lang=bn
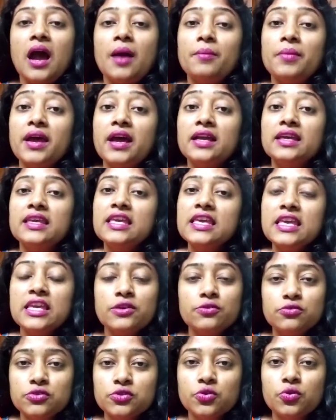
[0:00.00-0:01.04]
আমরা কি
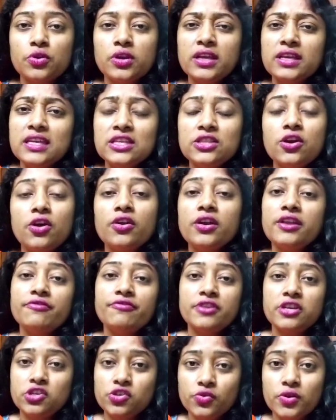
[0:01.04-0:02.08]
ইউজ করলে কি ধরনের
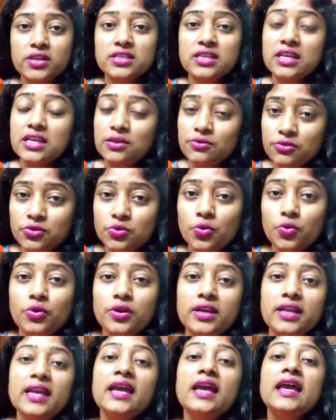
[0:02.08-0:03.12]
ফেস ওয়াশ ইউজ
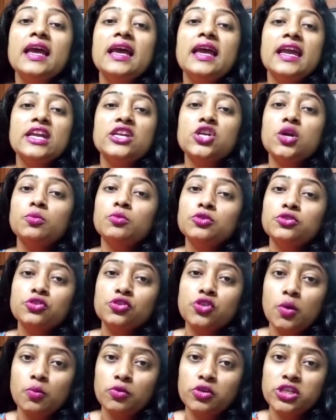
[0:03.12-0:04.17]
করলে এই সমস্ত
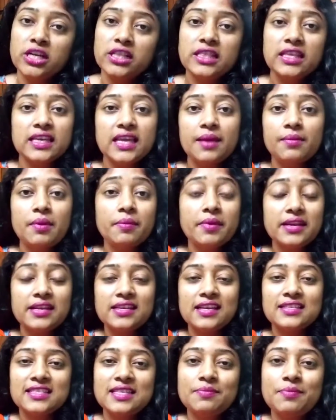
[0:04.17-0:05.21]
সমস্যার থেকে আমরা
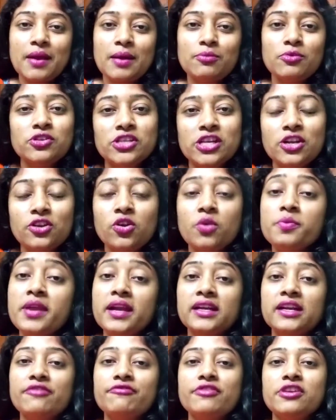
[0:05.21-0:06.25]
বেরিয়ে আসতে পারবো সেরকমই
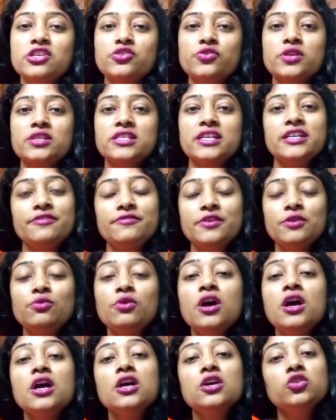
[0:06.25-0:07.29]
একটা ফেস ওয়াশের রিভিউ
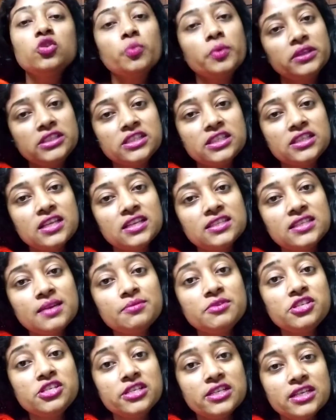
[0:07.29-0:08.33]
তোমাদের সাথে আজকে
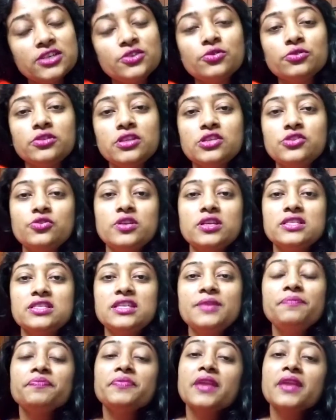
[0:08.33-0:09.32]
আমি শেয়ার করতে চলেছি